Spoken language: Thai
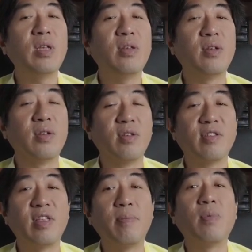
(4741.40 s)
นไม่ถึง
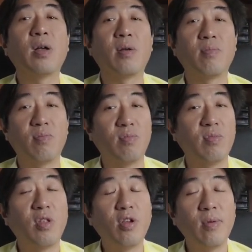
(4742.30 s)
สิบนะครับ
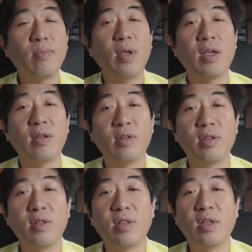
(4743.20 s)
น้อยมา
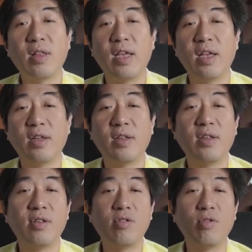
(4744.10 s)
กๆเท่าไหร่อ่ะ
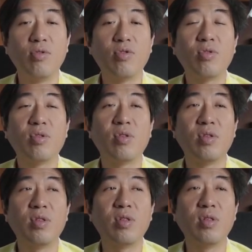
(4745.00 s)
ศูนย์จุด
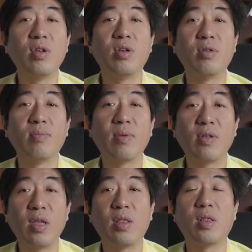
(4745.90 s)
หนึ่งเปอ
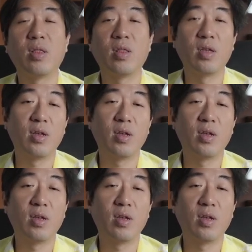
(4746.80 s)
ร์เซ็นต์